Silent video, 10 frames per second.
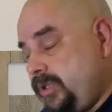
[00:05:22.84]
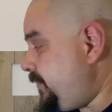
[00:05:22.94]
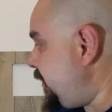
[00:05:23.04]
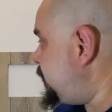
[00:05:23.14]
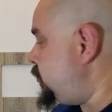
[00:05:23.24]
On
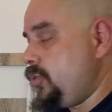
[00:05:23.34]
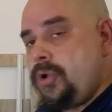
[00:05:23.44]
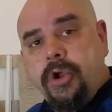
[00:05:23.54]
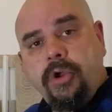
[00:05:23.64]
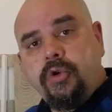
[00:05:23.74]

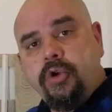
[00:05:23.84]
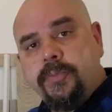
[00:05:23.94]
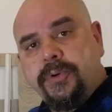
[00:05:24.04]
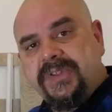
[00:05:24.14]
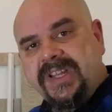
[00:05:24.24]
effectue
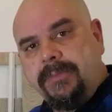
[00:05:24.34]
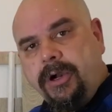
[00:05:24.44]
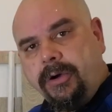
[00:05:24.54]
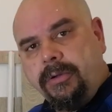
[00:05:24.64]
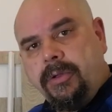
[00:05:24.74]
une pose à
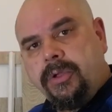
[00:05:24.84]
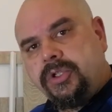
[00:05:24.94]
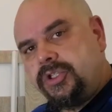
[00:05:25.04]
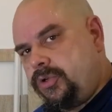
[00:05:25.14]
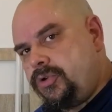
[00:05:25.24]
blanc,
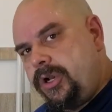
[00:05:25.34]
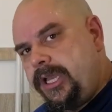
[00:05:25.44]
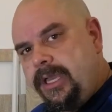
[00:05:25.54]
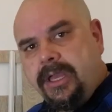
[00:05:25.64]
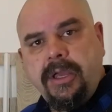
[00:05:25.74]
sans
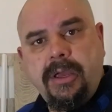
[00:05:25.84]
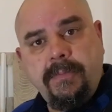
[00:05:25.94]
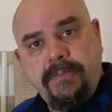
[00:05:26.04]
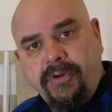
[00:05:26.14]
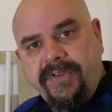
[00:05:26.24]
coller,
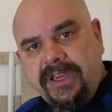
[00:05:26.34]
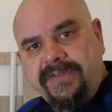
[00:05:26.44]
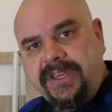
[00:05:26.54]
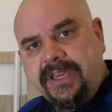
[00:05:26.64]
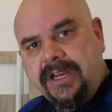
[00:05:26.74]
pour
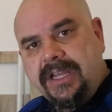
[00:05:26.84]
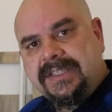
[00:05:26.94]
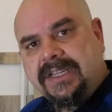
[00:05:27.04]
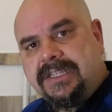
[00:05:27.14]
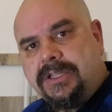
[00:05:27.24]
vérifier
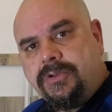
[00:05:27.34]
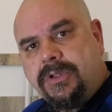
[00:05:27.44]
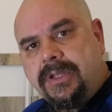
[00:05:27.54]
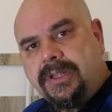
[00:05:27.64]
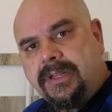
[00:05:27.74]

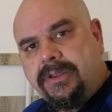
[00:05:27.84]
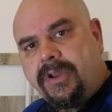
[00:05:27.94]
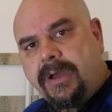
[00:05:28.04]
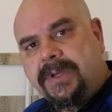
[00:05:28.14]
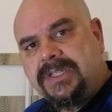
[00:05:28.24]
l'exactitude
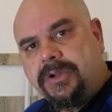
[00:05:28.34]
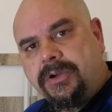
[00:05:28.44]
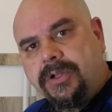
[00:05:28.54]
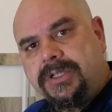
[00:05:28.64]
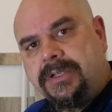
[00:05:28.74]
de la prise de
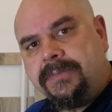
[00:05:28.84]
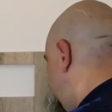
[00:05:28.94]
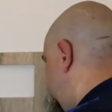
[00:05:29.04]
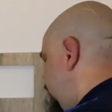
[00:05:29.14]
cote.